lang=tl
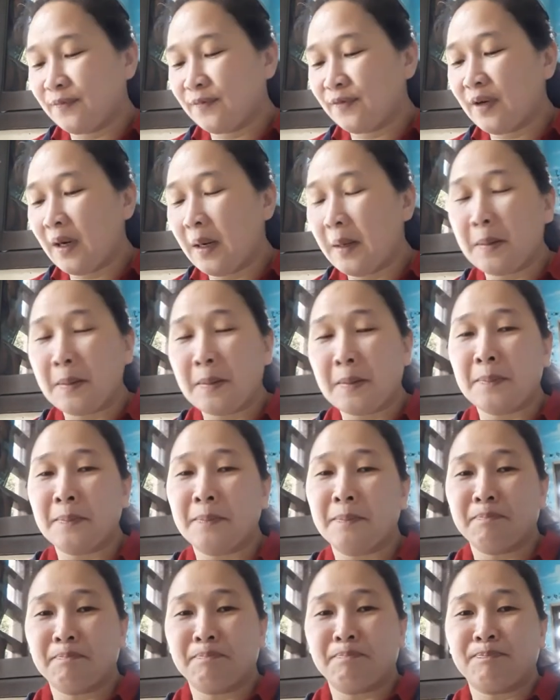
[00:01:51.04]

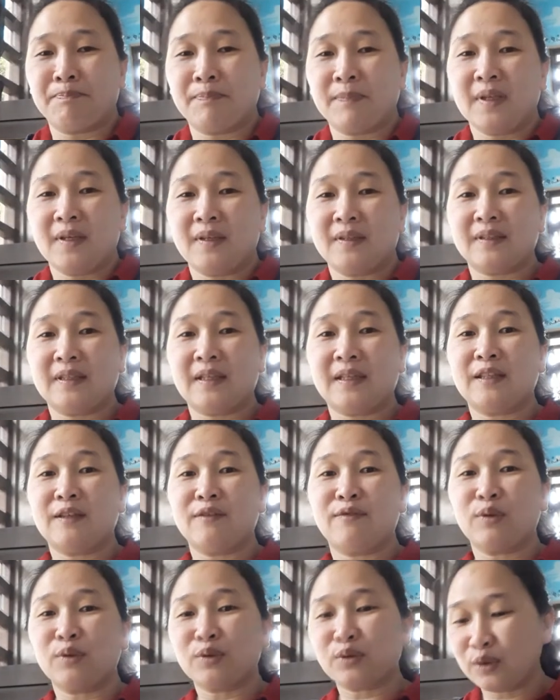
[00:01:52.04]
from the
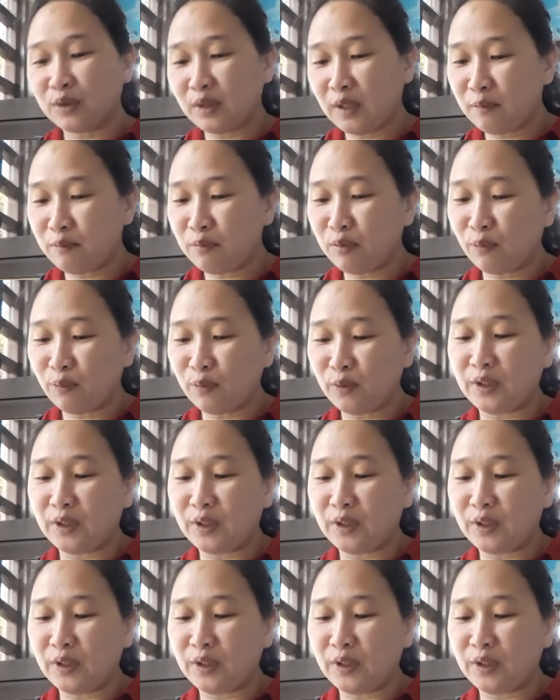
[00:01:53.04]
devotional book